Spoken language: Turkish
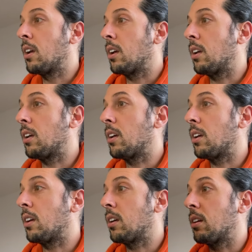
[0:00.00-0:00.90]

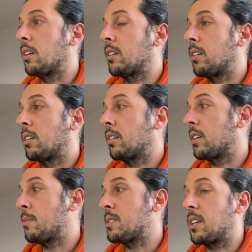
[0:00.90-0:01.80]
Ee,
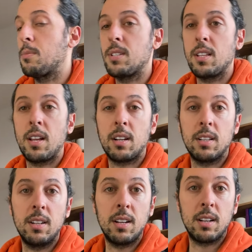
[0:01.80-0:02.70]
kimse kimsenin
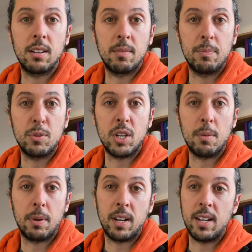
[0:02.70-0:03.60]
aklıyla bir şeye
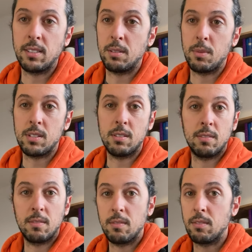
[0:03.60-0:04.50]
para
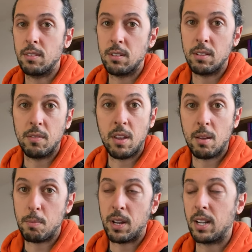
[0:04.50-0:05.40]
yatırmasın e, ve
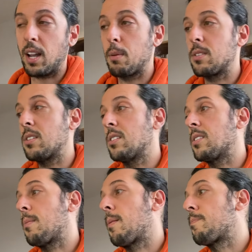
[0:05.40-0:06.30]
para kaybetsin
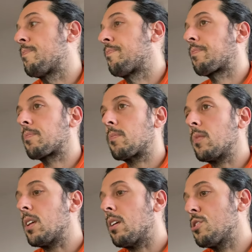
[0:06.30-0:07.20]
istemem.
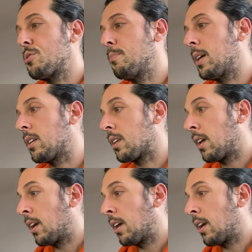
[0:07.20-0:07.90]
Şimdi bakın.